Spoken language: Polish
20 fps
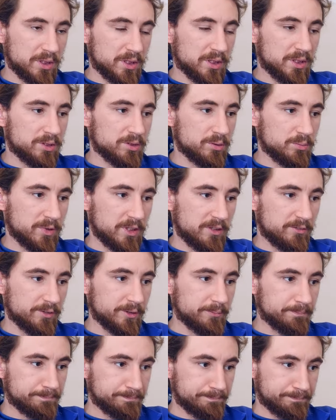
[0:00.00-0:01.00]
jakieś
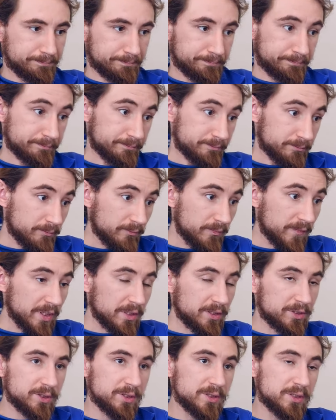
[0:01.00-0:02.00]
obawy.
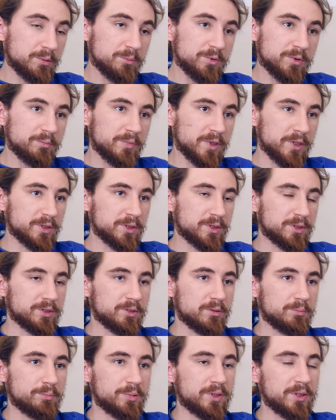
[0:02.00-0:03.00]
Gdzieś tam tym bardziej,
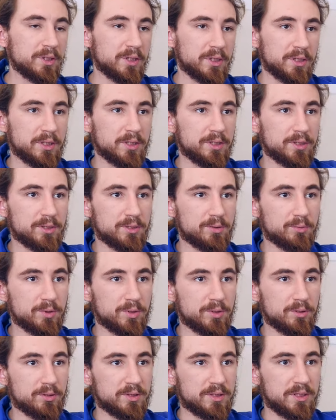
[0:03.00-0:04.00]
że opinie, jakie się
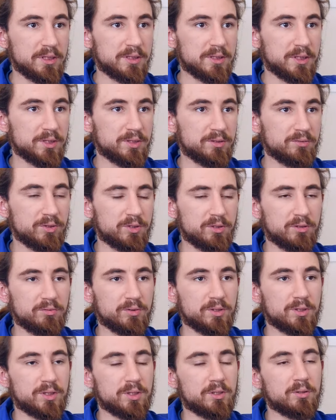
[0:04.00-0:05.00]
słyszy o stacjach
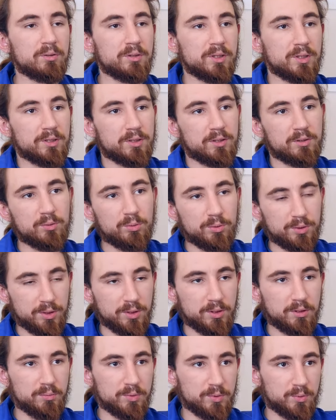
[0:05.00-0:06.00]
żywieniowych, szczególnie tych
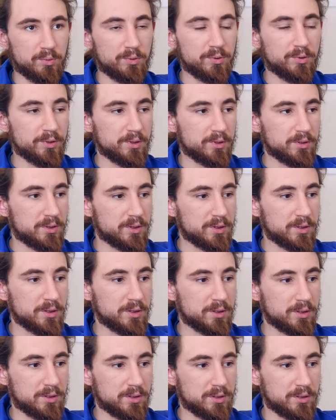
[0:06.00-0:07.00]
dużych,
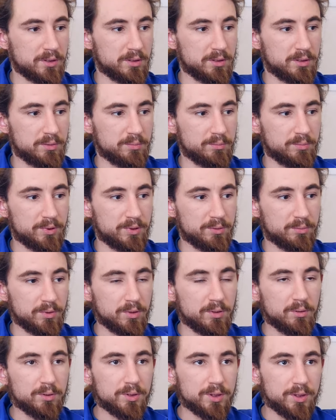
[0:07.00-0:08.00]
obsługujących e, powiedzmy
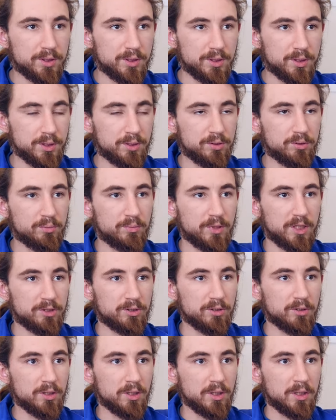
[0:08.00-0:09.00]
około 60
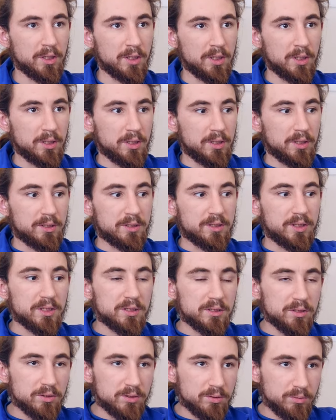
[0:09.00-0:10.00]
macior,
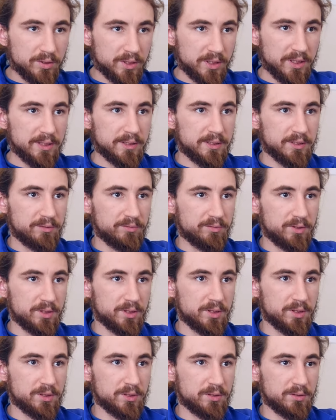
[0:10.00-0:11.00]
często są negatywne.
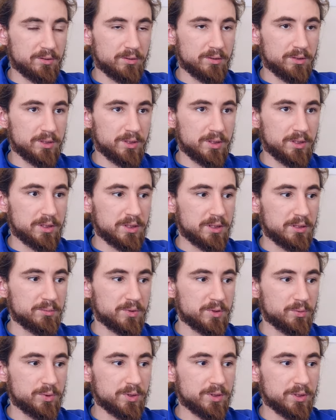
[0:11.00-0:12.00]
Często gdzieś tam
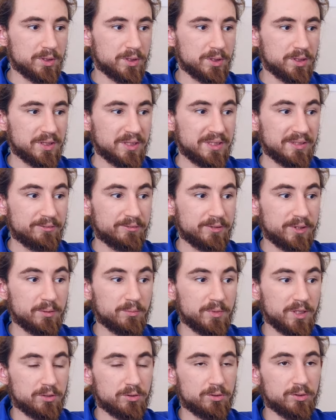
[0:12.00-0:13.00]
słyszy się, że na
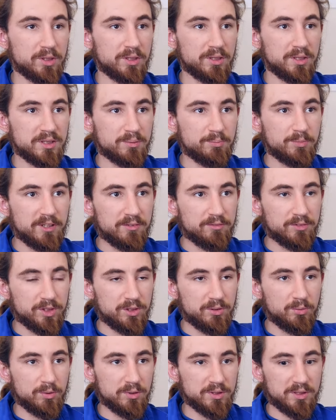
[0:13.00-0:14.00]
fermach to się nie
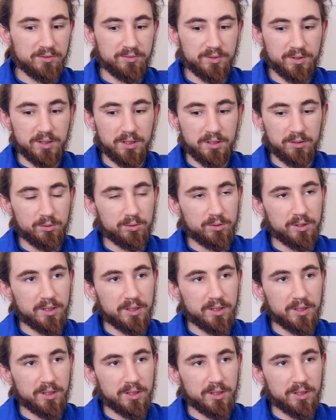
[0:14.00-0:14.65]
sprawdziło ze względu